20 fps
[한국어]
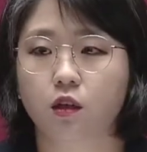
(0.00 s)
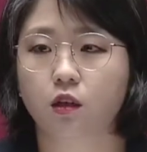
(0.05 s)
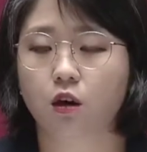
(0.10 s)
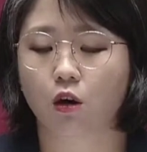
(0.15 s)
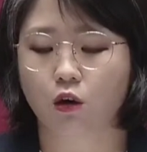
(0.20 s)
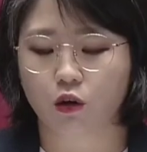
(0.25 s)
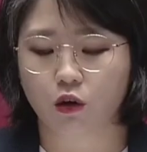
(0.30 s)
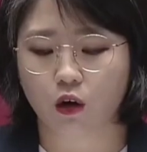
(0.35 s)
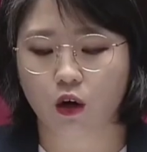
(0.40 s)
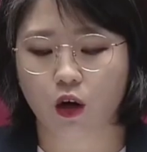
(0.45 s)

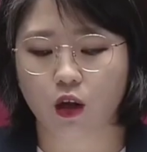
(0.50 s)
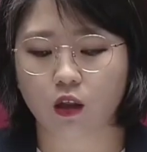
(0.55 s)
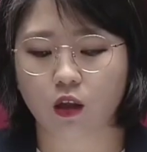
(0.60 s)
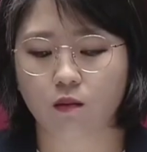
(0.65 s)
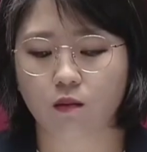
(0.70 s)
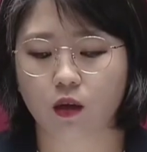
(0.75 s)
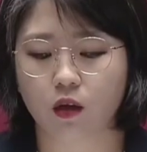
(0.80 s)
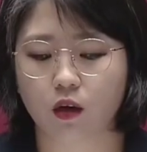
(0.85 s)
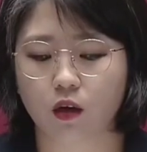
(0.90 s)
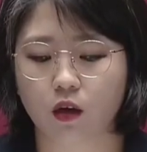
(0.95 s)
지역구
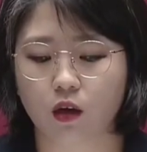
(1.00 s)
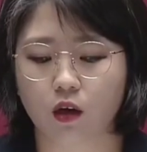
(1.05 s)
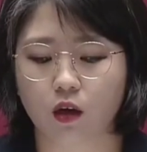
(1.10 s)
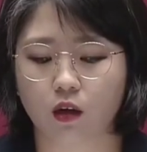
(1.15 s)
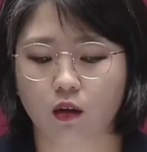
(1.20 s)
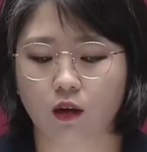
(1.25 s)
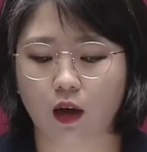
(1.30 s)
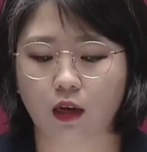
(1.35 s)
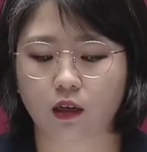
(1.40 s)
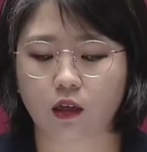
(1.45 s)

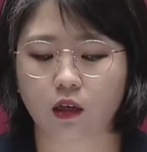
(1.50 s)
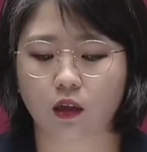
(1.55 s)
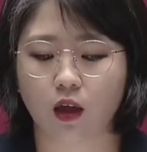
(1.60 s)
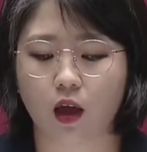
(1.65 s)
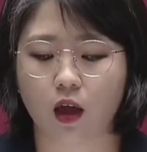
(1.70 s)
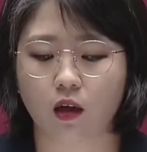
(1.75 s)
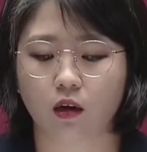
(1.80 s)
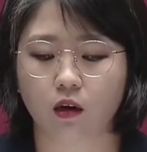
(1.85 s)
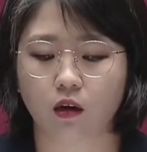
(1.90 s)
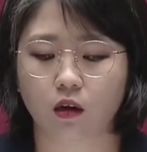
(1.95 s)
의원님들은
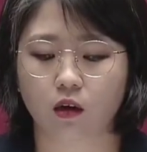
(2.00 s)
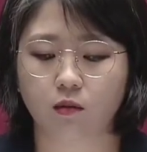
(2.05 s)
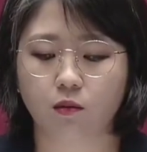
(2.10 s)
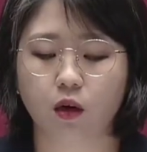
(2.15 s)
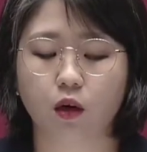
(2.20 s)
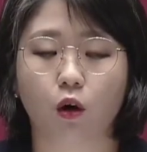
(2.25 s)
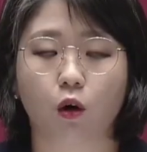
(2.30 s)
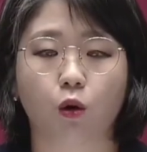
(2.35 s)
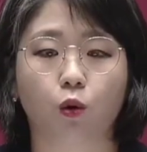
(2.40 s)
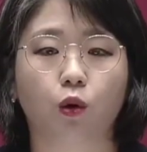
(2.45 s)
자신의
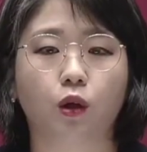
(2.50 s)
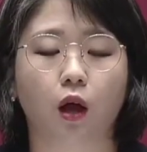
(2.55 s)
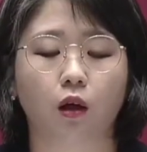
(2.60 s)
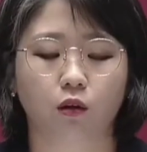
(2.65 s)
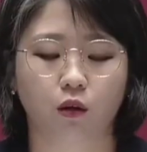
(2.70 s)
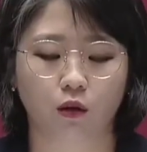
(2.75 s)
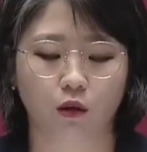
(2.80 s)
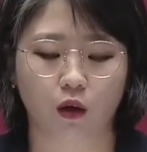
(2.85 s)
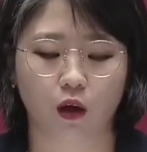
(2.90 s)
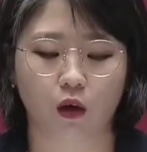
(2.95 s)
이름을 걸고
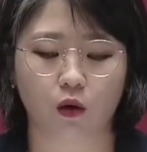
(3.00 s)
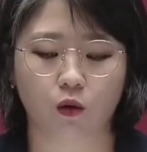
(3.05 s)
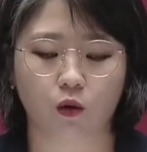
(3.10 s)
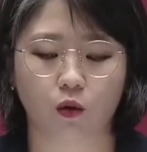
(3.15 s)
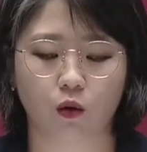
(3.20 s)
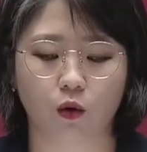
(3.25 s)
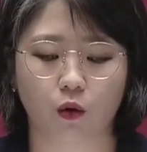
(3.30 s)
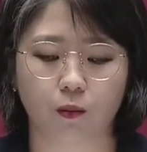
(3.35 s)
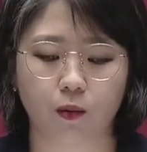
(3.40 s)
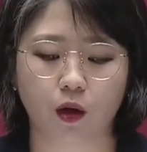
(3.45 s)

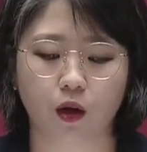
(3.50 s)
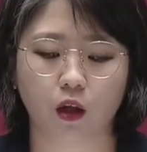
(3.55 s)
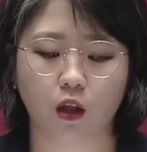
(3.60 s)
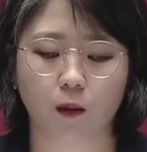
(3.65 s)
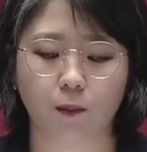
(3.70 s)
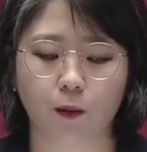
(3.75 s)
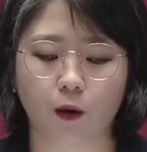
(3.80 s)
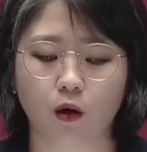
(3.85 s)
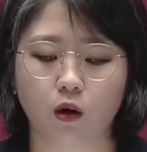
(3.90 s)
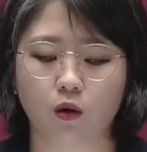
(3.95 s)
당선되었고
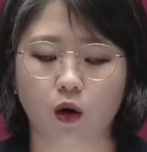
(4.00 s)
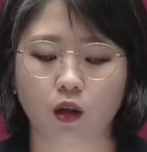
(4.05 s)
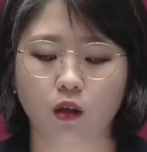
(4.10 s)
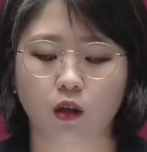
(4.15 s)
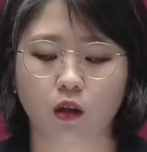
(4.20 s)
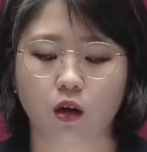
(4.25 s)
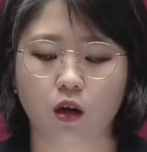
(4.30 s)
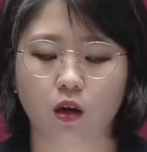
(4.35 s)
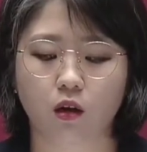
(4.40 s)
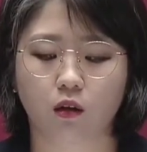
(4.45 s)
비례대표
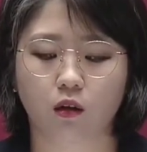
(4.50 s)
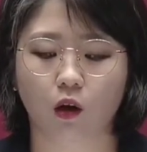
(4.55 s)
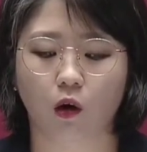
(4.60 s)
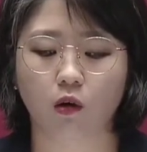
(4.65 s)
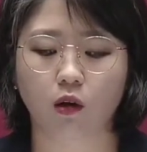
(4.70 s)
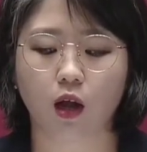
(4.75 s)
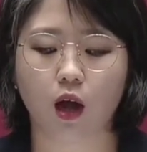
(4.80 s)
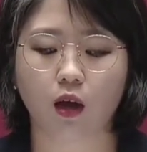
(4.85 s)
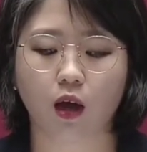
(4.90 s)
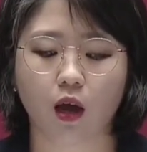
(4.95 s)
의원들은
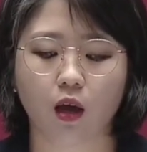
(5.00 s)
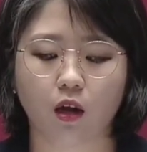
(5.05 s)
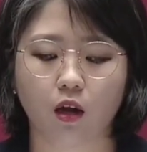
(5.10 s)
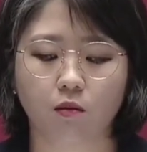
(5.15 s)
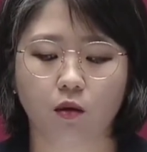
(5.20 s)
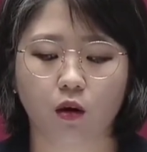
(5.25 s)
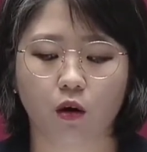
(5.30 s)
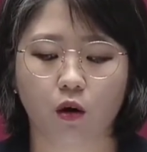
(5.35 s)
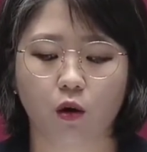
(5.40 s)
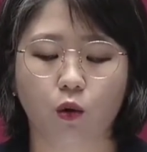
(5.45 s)
정당의
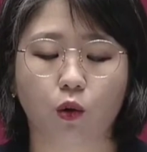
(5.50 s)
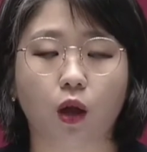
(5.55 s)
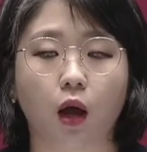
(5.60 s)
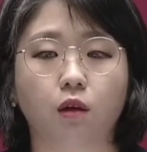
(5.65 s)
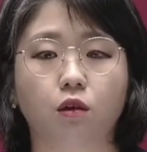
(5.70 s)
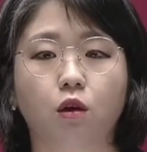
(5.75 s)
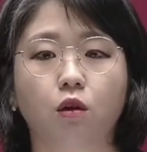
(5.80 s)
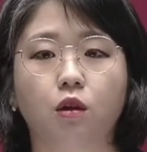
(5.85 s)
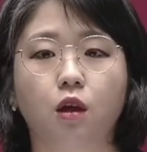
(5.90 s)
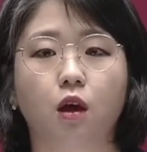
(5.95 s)
이름을 걸고
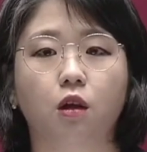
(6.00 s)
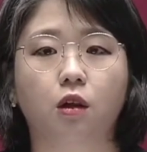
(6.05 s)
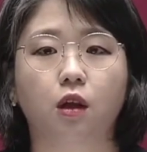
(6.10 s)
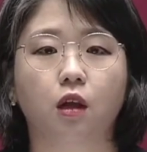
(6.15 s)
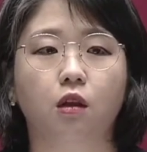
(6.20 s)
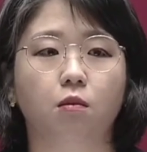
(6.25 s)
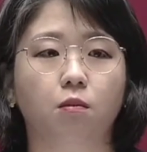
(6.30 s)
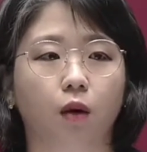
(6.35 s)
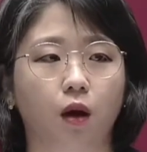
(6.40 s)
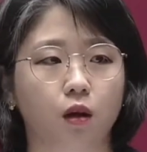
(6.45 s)

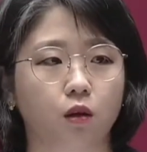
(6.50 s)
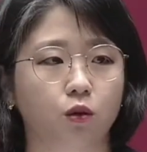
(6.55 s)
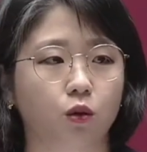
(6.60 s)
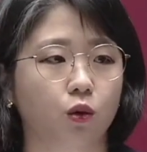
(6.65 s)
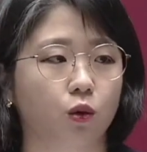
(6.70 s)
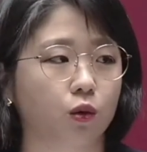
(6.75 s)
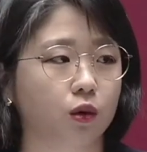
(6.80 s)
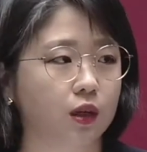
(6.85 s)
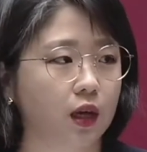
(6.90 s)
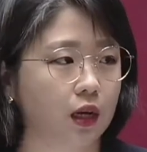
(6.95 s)
당선되었다는
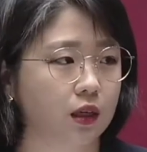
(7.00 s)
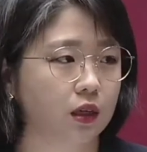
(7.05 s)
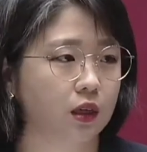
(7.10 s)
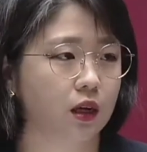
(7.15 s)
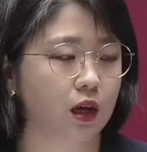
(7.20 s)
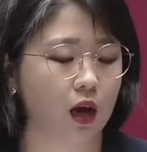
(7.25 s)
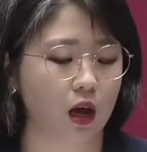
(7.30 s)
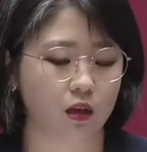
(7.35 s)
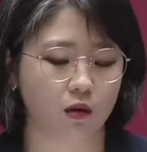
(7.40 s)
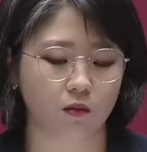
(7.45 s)
말도 사실이